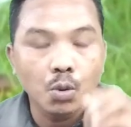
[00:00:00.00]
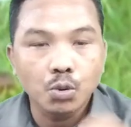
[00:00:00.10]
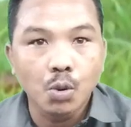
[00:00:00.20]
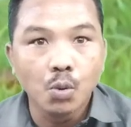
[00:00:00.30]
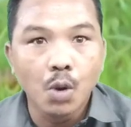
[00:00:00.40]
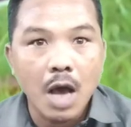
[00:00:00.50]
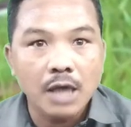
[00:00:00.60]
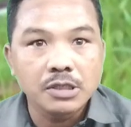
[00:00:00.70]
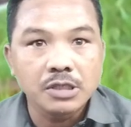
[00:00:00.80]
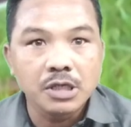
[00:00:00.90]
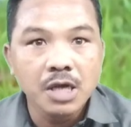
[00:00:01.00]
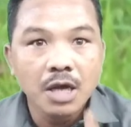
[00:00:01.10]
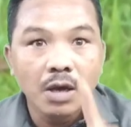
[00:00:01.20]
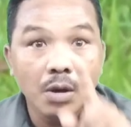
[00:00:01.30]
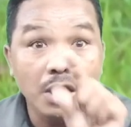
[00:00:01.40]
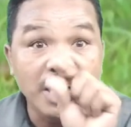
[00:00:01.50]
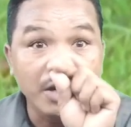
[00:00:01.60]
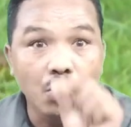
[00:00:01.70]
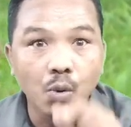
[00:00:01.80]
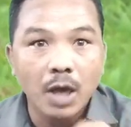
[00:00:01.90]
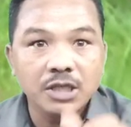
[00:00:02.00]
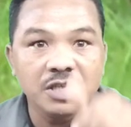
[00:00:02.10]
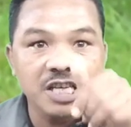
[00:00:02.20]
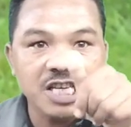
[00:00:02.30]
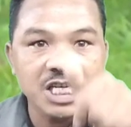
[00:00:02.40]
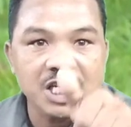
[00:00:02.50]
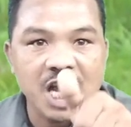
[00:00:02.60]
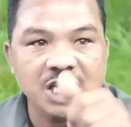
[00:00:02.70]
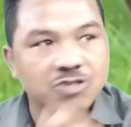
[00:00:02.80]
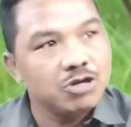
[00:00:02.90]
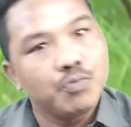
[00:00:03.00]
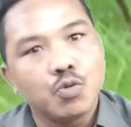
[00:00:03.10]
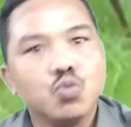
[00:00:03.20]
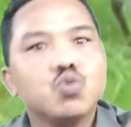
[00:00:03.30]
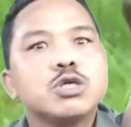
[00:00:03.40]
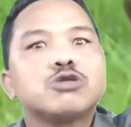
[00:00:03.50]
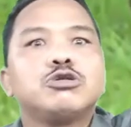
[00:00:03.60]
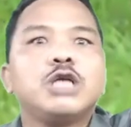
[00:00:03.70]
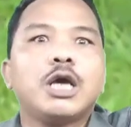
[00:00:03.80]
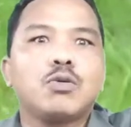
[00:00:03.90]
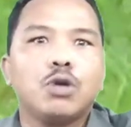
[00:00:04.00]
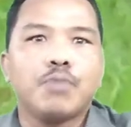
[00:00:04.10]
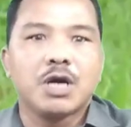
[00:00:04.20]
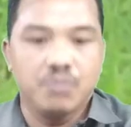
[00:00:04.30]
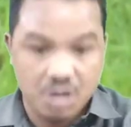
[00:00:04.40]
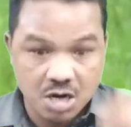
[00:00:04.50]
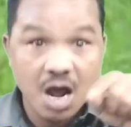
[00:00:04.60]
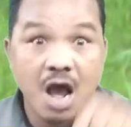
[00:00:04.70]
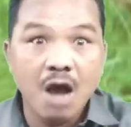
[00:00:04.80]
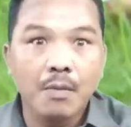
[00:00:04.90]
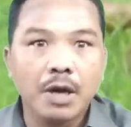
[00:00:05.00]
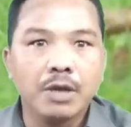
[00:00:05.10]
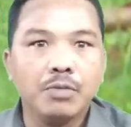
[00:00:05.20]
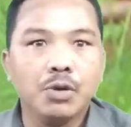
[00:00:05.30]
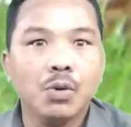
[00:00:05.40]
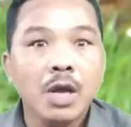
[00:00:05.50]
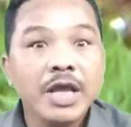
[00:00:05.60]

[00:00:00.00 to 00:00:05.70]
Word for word: তথ্যগুলো আসছে লিঙ্কগুলো আছে সেখানে টাচ করে বন্ধুকে একটু শেয়ার করে পাঠাবেন আমার এই ভিডিও